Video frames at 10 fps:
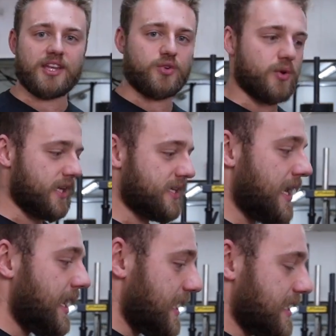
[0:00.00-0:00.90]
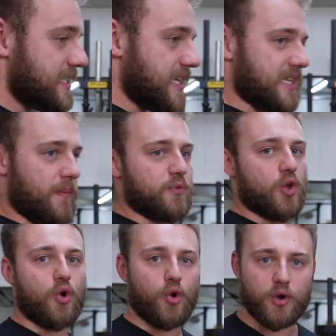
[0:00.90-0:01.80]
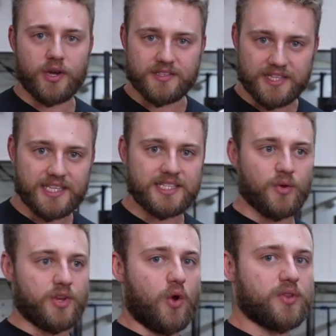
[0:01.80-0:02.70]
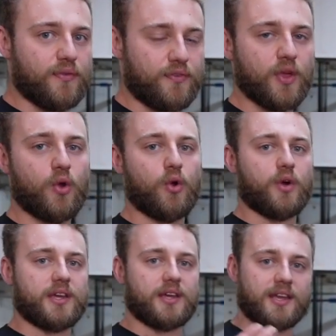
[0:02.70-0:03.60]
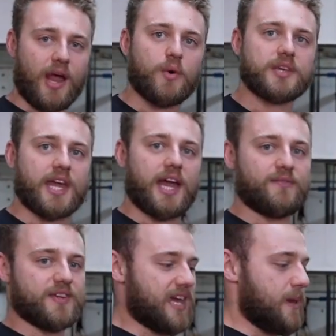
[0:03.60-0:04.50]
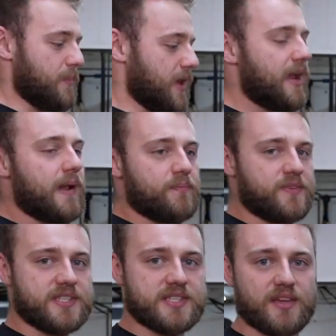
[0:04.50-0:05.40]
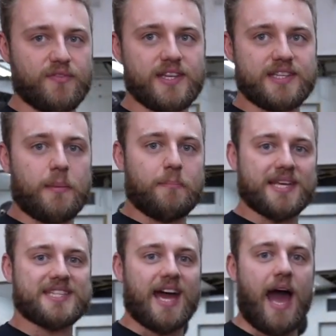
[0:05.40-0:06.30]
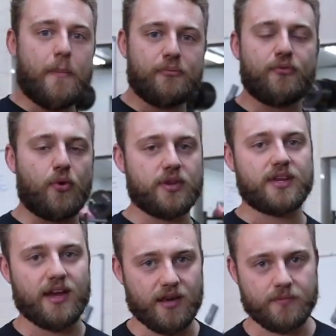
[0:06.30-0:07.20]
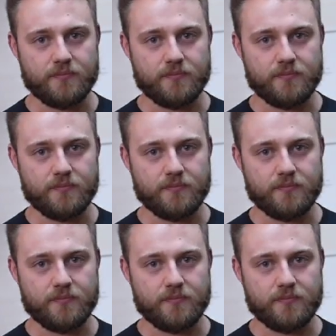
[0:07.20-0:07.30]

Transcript: natürlich insgesamt eine höhere Dichte und auch eine viel höhere Genauigkeit, weshalb man dieses Gewicht dann besser abfüllen kann.